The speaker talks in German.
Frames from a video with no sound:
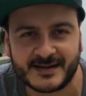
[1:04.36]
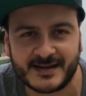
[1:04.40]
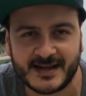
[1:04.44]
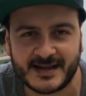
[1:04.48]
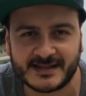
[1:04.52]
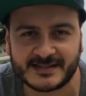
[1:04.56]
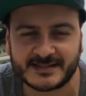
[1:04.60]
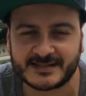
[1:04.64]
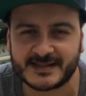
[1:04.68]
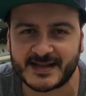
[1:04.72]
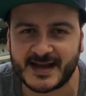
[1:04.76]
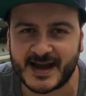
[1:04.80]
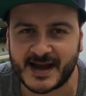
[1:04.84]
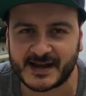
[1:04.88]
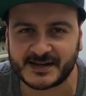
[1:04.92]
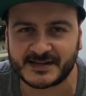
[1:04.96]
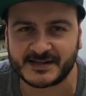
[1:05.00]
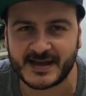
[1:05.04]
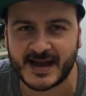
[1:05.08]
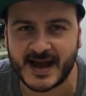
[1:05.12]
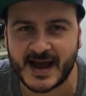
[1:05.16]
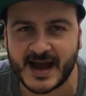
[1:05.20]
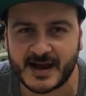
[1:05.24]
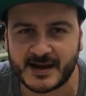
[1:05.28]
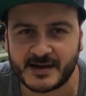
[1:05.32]
in den letzten acht
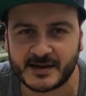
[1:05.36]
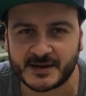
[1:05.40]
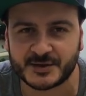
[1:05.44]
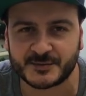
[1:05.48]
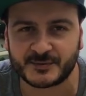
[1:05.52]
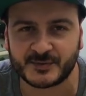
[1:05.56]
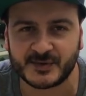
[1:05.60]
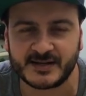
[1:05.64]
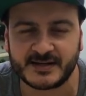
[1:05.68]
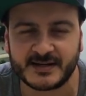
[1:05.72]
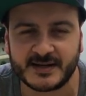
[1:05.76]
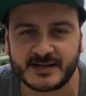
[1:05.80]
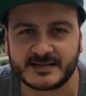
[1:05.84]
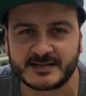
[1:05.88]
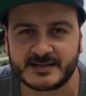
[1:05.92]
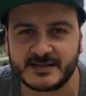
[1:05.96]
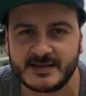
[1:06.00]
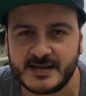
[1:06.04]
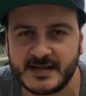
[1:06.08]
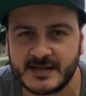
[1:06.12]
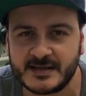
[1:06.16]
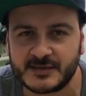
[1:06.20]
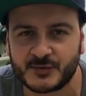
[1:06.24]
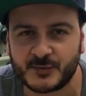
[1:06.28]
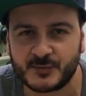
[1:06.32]
acht Jahren. Das spricht jetzt
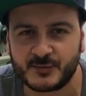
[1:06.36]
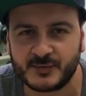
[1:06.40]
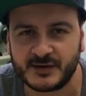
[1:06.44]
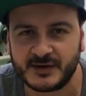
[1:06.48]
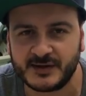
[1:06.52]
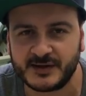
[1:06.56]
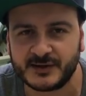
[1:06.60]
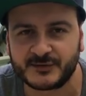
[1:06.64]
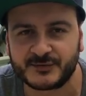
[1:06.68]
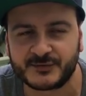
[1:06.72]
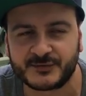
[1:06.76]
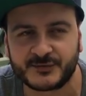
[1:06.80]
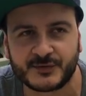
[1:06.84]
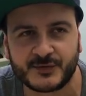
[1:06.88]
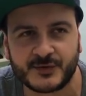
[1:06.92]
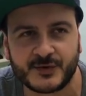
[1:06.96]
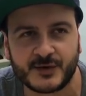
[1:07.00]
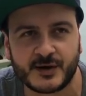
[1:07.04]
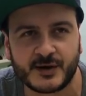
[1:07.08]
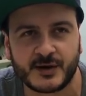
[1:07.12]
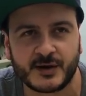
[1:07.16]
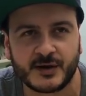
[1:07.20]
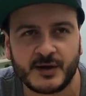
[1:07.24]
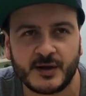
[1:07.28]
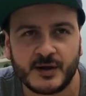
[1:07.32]
nicht unbedingt
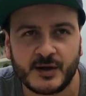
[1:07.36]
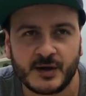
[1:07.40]
für